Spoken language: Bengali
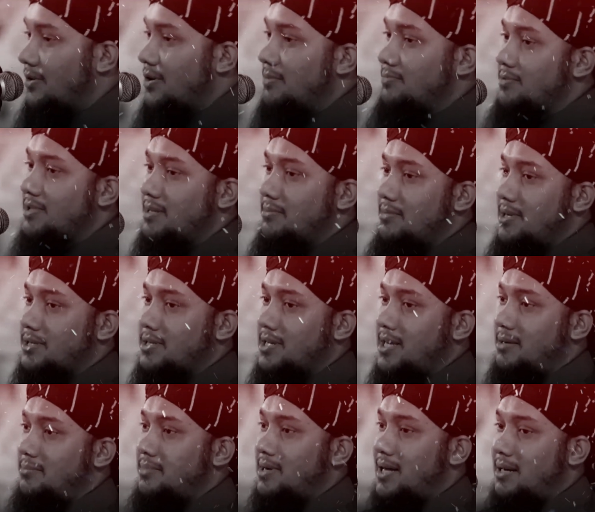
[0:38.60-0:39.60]
রমজান মাসে
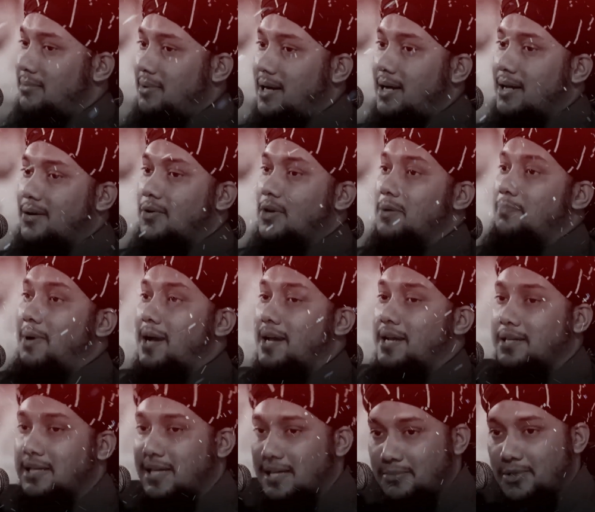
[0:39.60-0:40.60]
আমরা আবার ওই
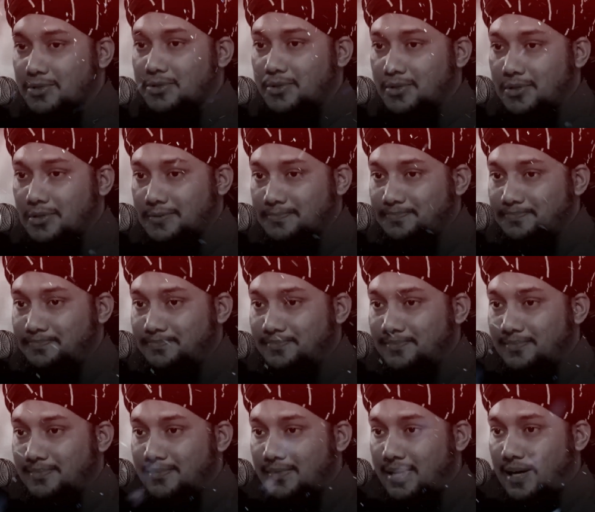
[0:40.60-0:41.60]
পাখিদের মতো
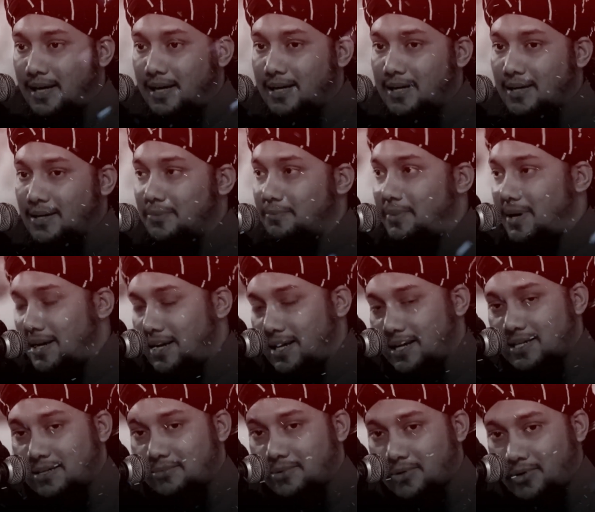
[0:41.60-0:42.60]

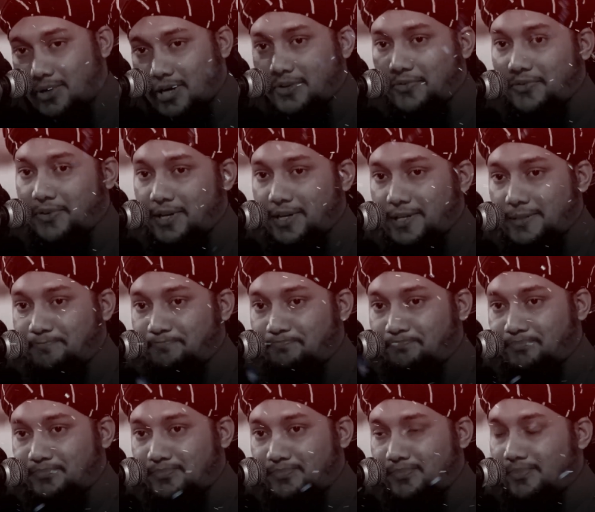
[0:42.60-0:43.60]
পাখিরা যেমন ঘরে ফিরে
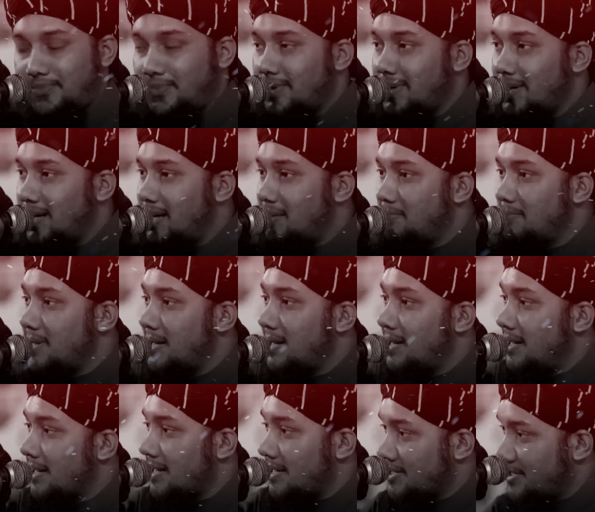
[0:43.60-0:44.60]
আমরা
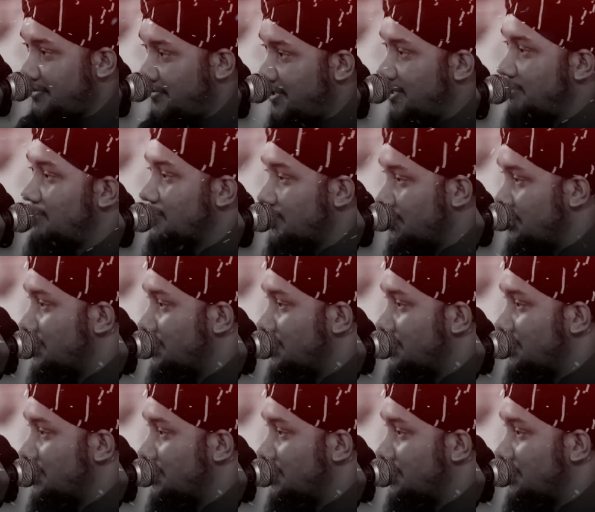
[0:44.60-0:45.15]
আল্লাহর কাছে ফিরবো তো